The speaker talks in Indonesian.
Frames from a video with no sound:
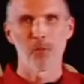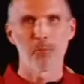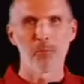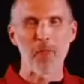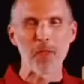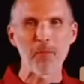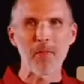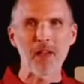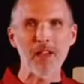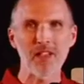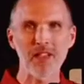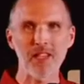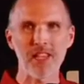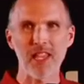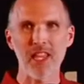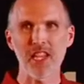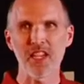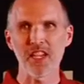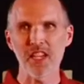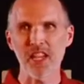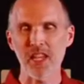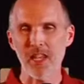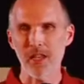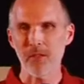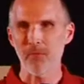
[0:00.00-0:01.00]
Memang
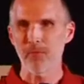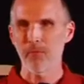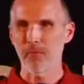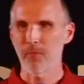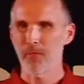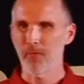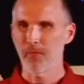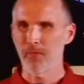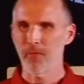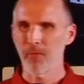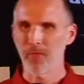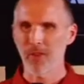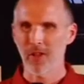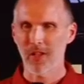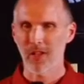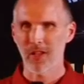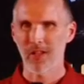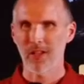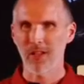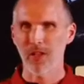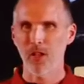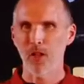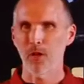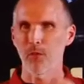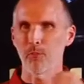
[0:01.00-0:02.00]
ini
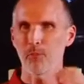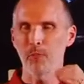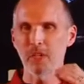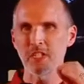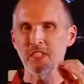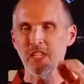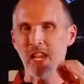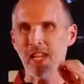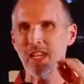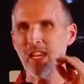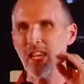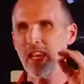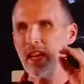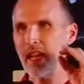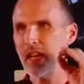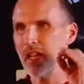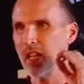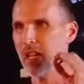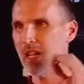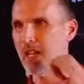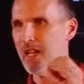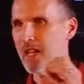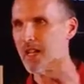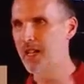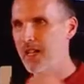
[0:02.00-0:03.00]
menjadi
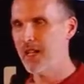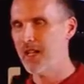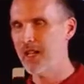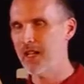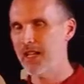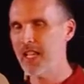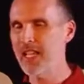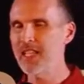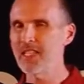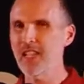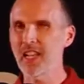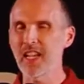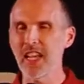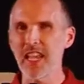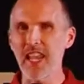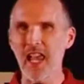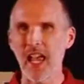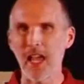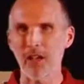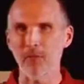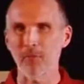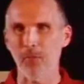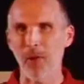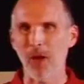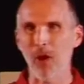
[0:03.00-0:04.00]
kita
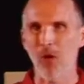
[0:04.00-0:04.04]
lihat